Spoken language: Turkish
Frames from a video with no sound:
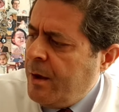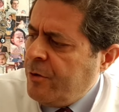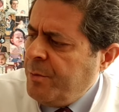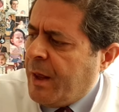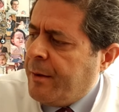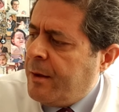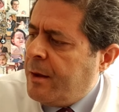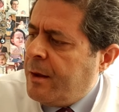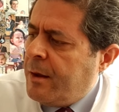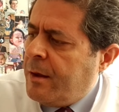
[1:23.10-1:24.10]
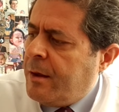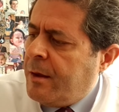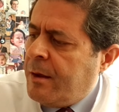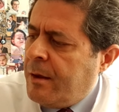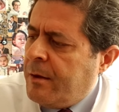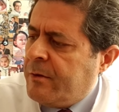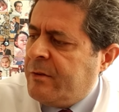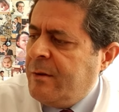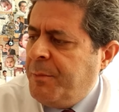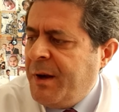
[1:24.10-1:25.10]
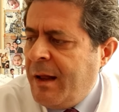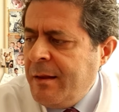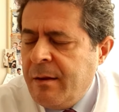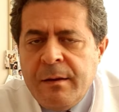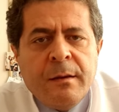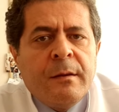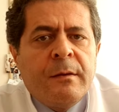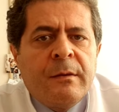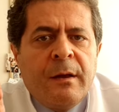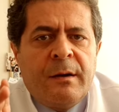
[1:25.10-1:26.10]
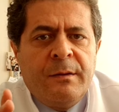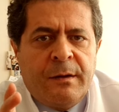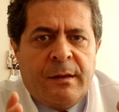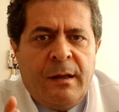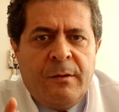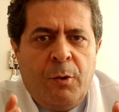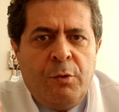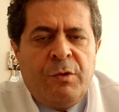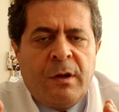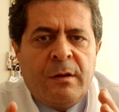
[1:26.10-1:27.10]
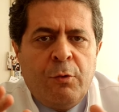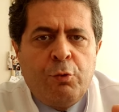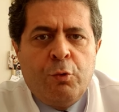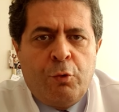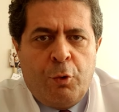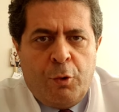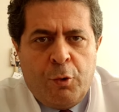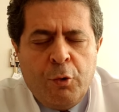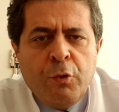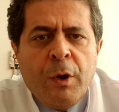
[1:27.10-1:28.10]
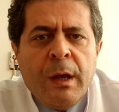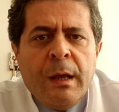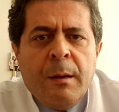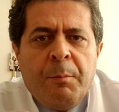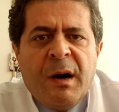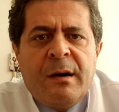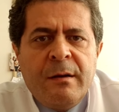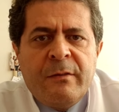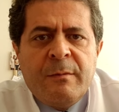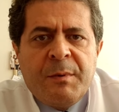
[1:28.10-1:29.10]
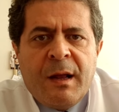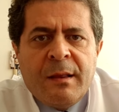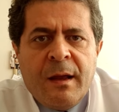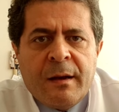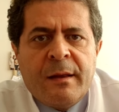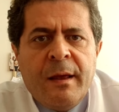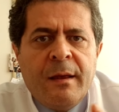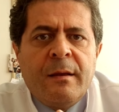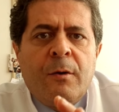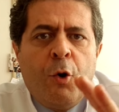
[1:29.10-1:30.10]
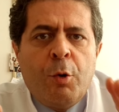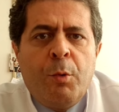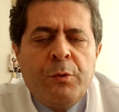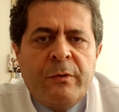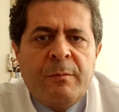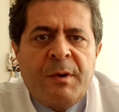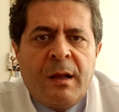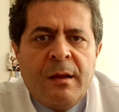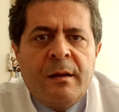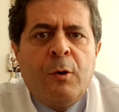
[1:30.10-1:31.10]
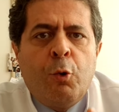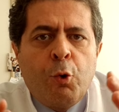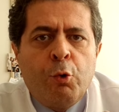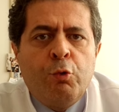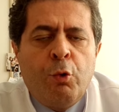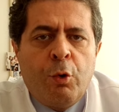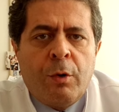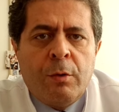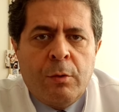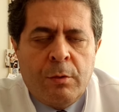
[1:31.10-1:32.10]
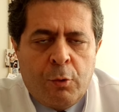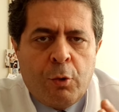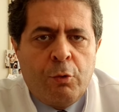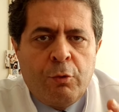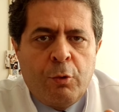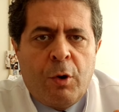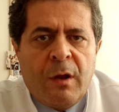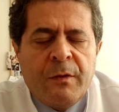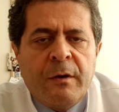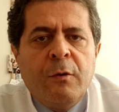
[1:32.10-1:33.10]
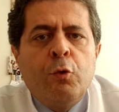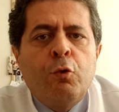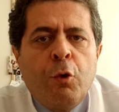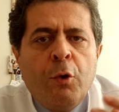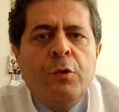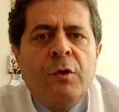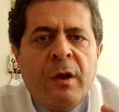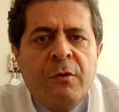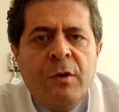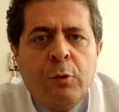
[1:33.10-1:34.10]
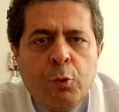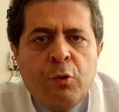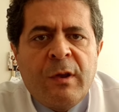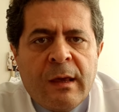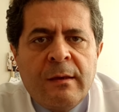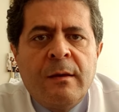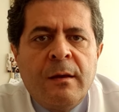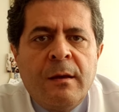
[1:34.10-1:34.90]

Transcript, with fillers: Şimdi spiral takılırken öncelikle şunu söylüyoruz. Bakırlı spirallerde, hormonlu spirallerde koruyucu or e, koruyuculuk oranları son derece yüksek